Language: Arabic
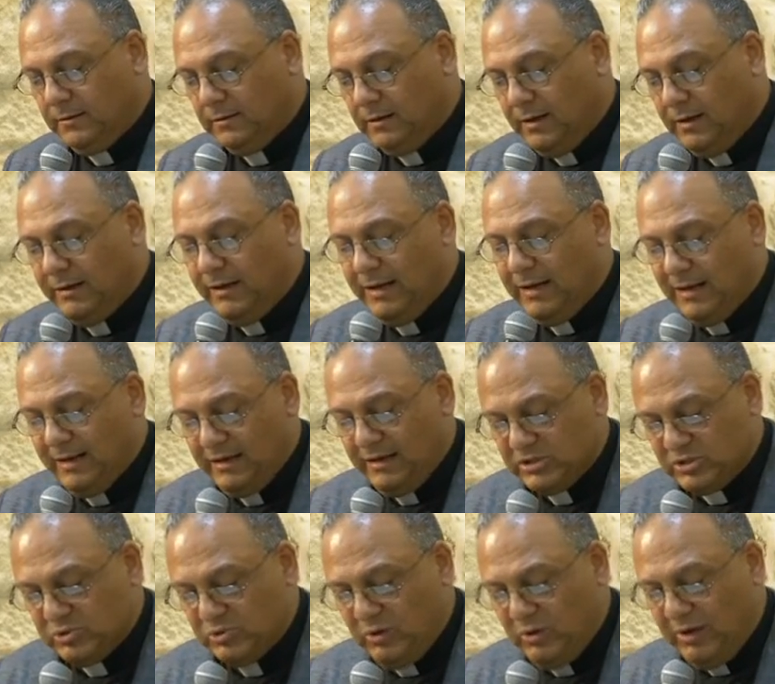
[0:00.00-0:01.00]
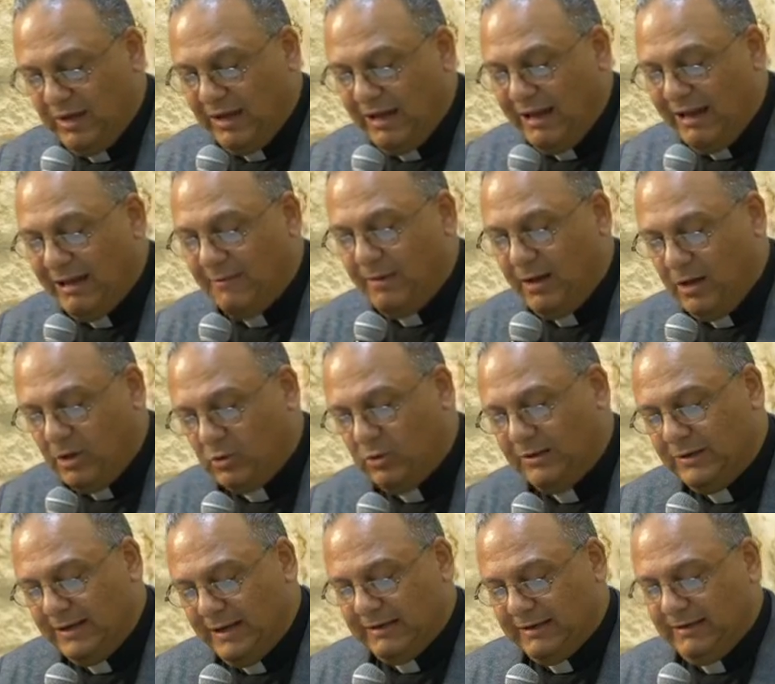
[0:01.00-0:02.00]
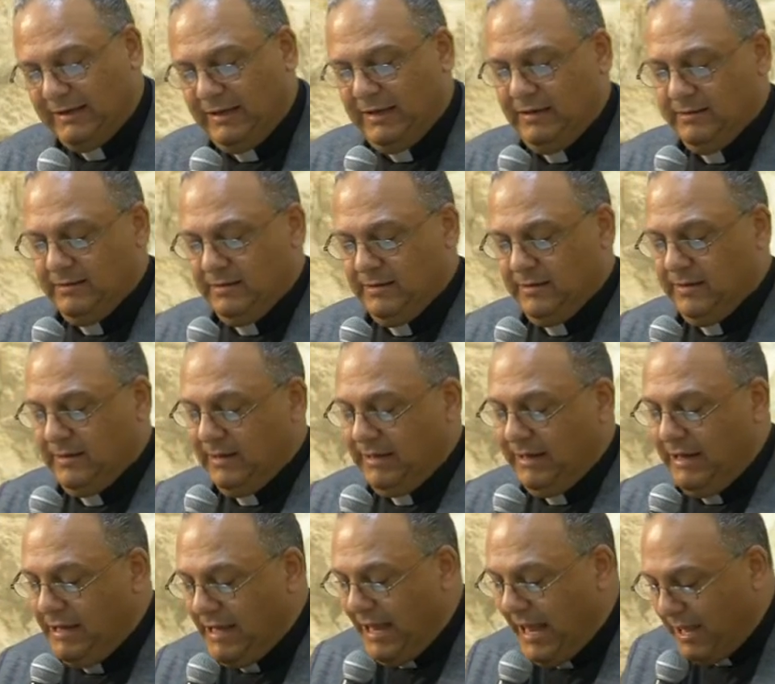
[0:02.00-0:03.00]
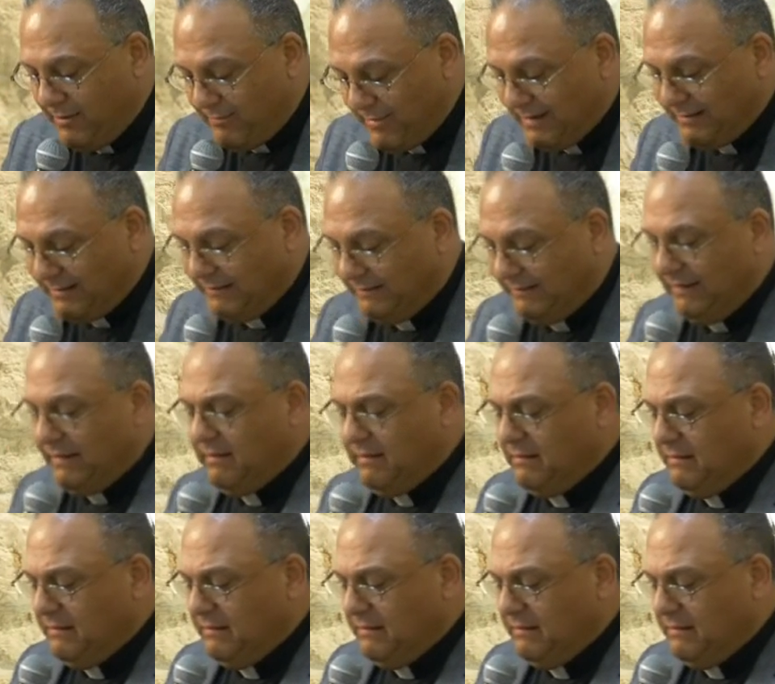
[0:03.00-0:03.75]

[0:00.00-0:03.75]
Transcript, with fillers: قال لها يسوع ألم أقل لك إن آمنت